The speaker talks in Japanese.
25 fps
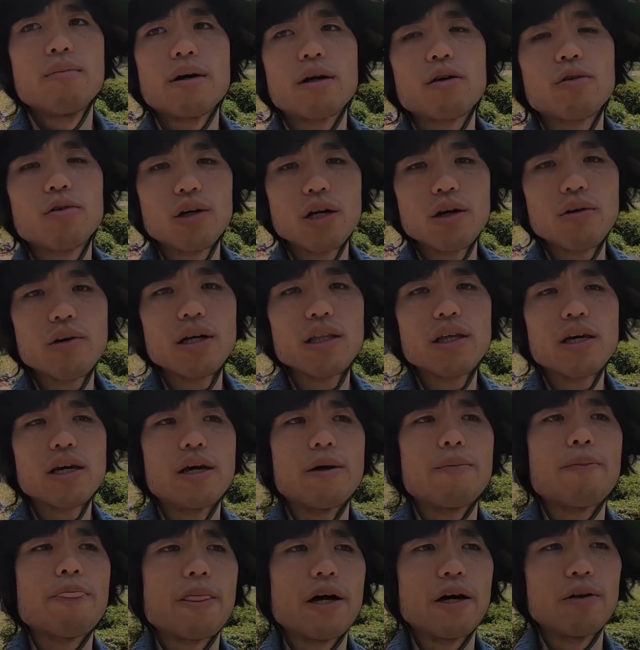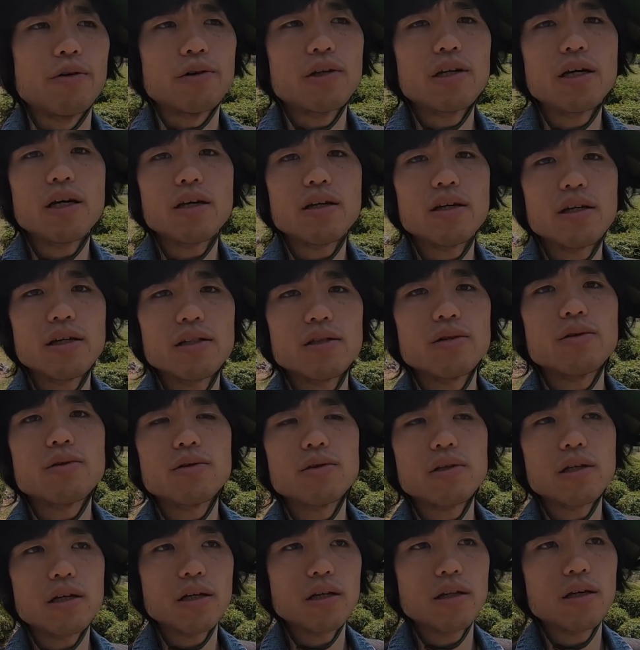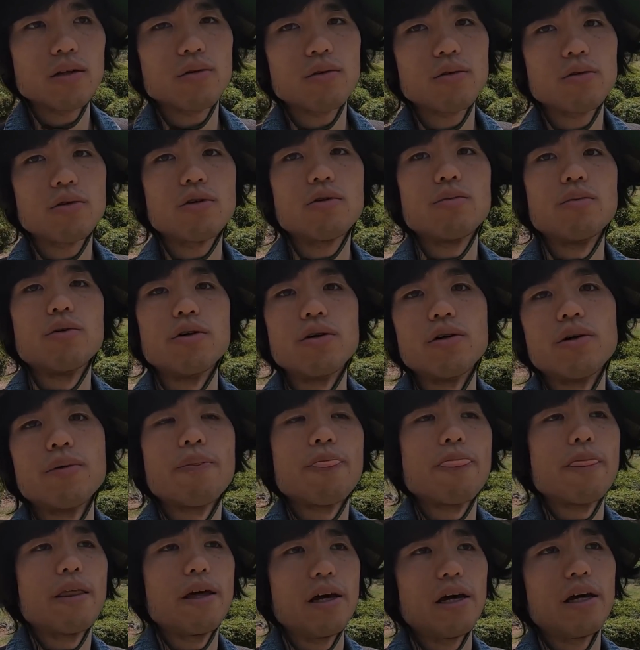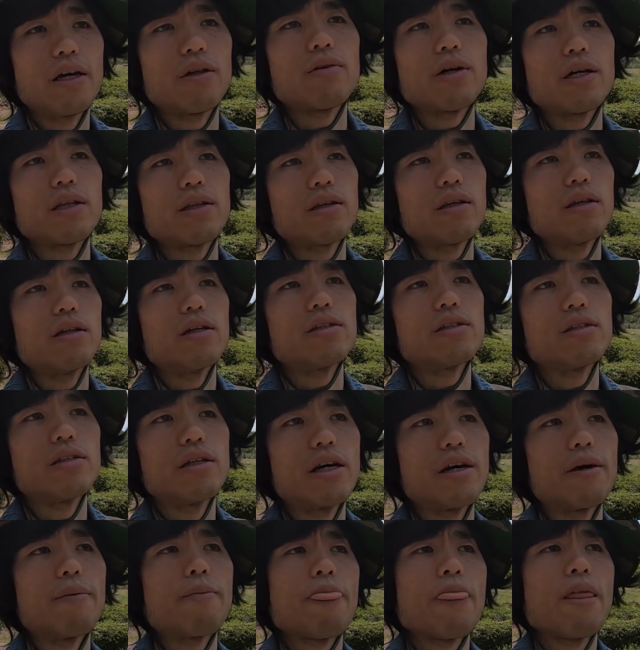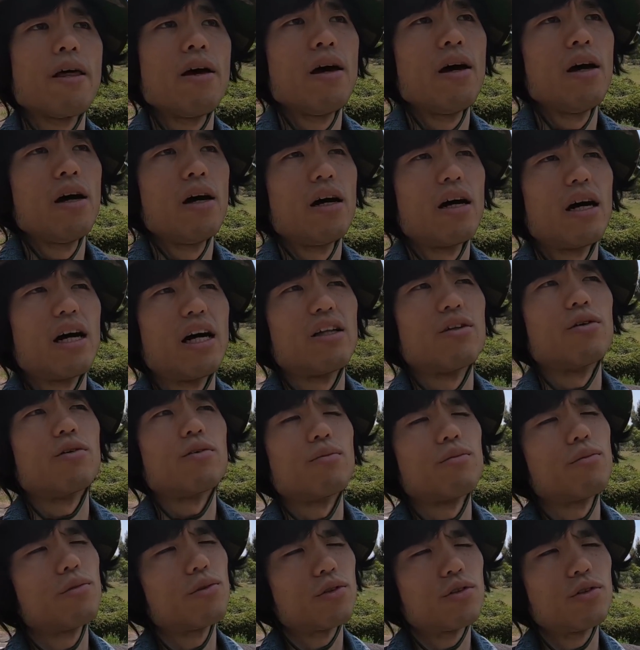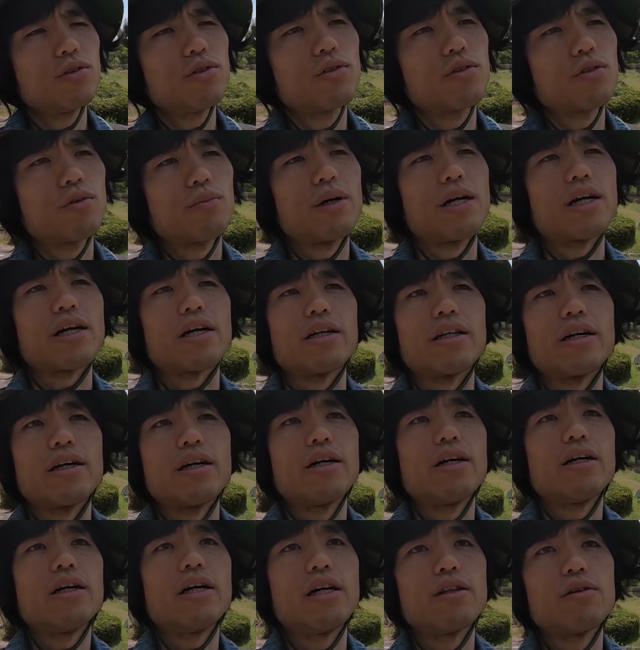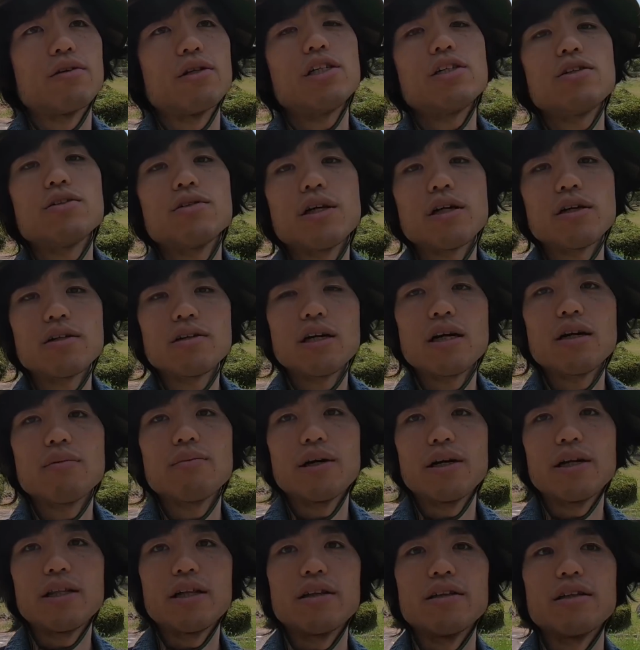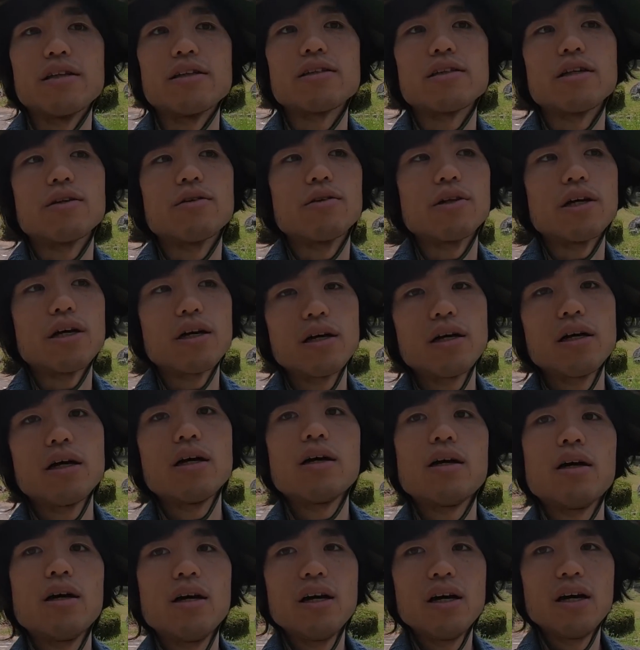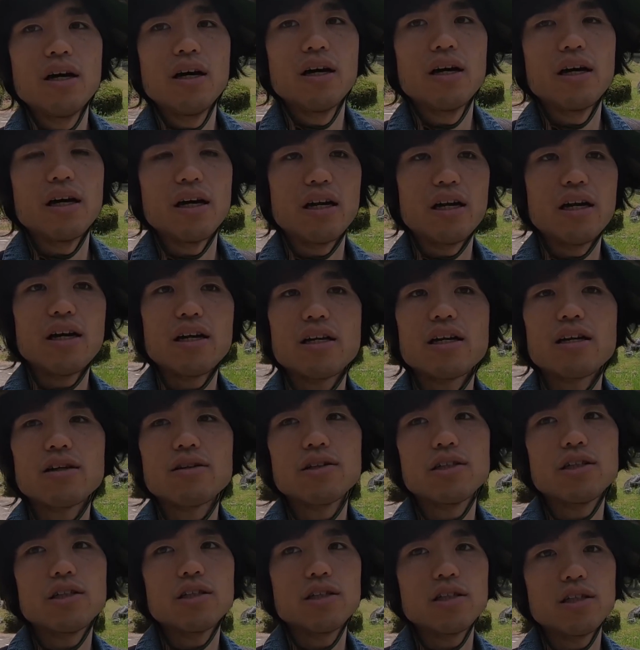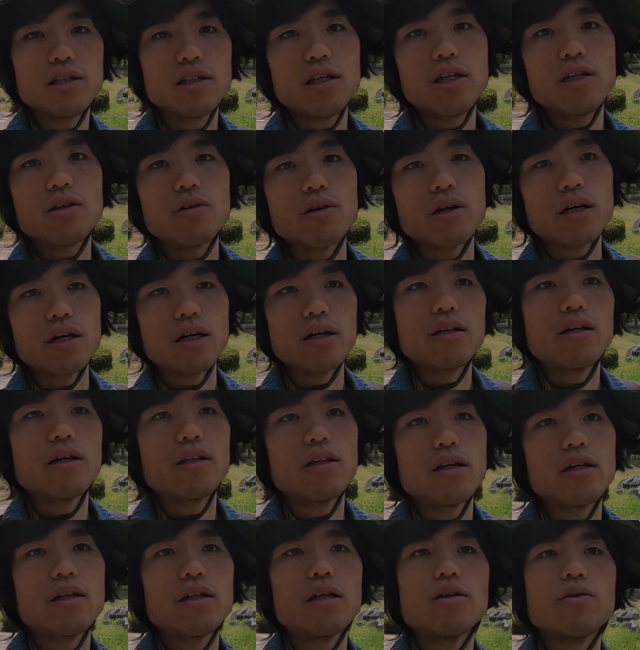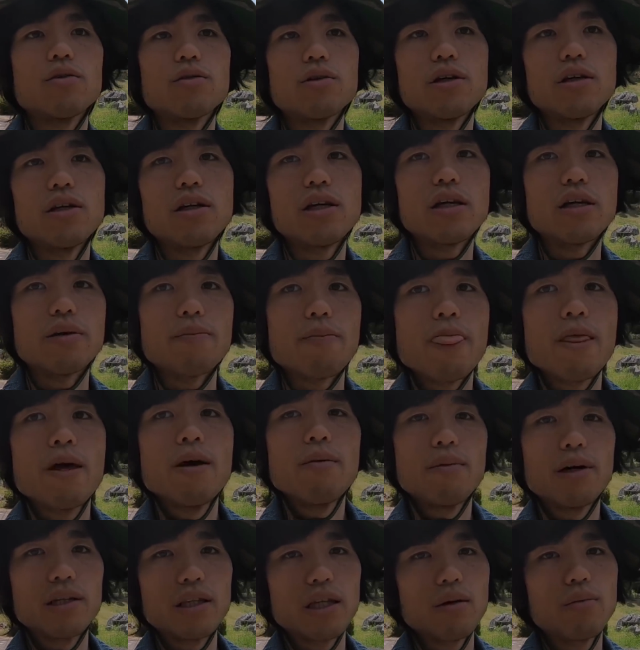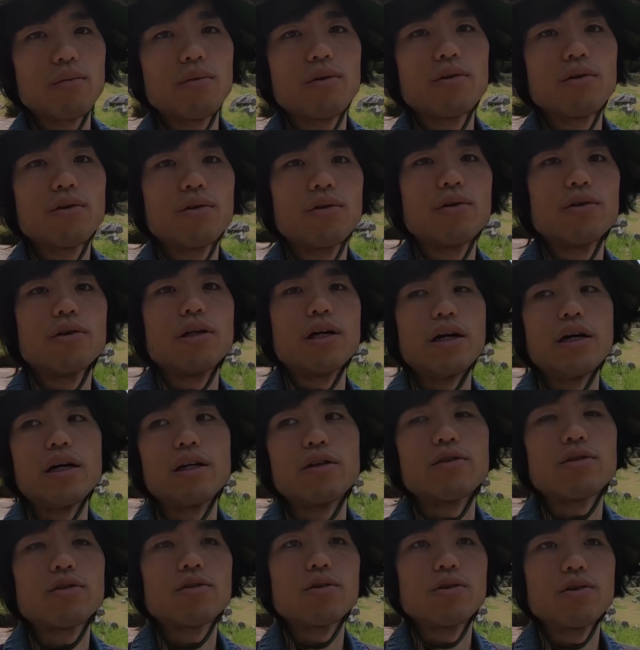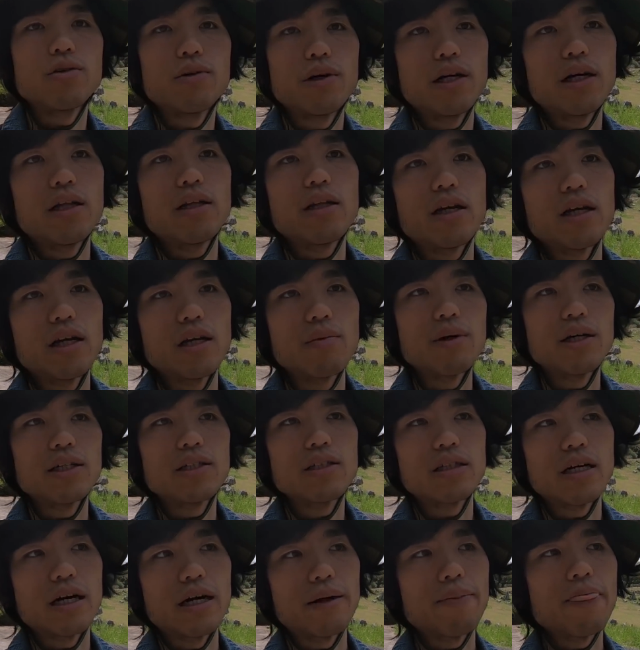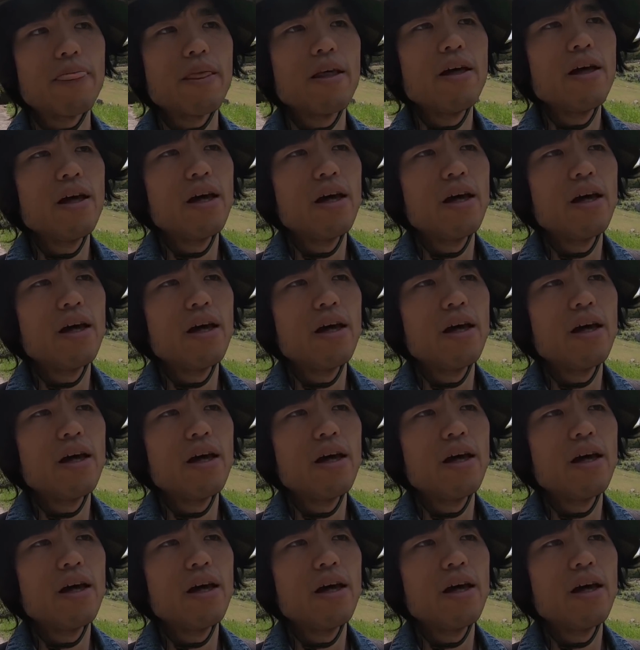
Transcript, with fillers: まあ、これはねあの経験則的なところも、えー、とあってですね、あのもうずっと前かな、えー、とにじゅうねんぐらい前なんですけどね、えー、冷却 シーシーディー とか出てきた時に、まあ、天文の方で、えー、とそう言われていました。